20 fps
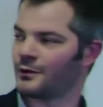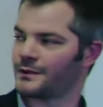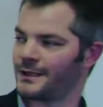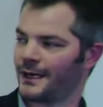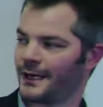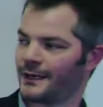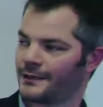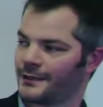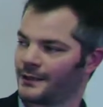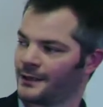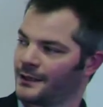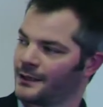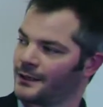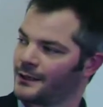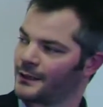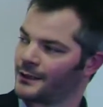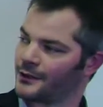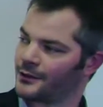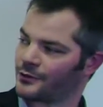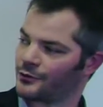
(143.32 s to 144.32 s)
en direct.
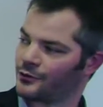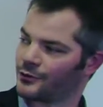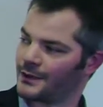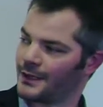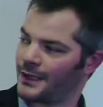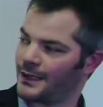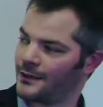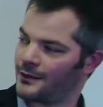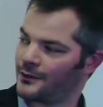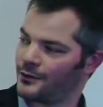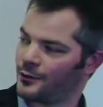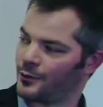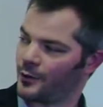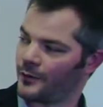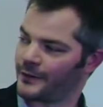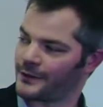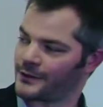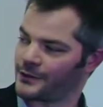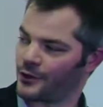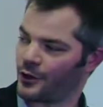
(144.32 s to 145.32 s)
Donc là, le
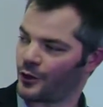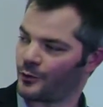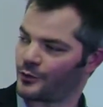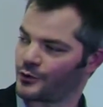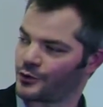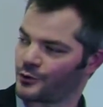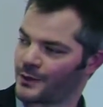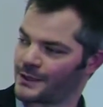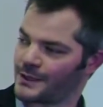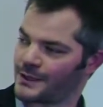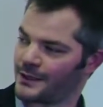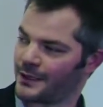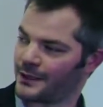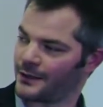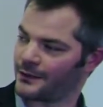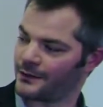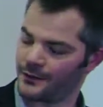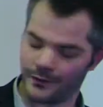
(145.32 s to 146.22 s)
professeur peut choisir